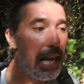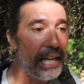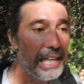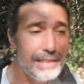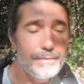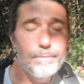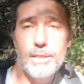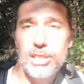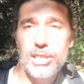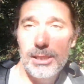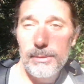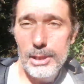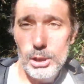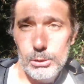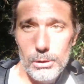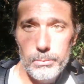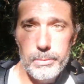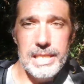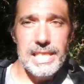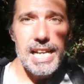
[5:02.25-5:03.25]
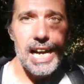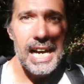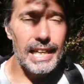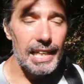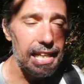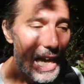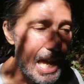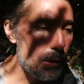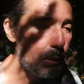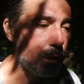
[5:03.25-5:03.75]
l'investimento
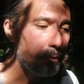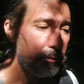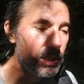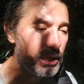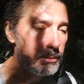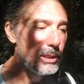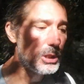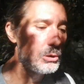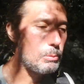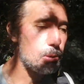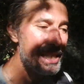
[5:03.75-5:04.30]
immobiliare è un investimento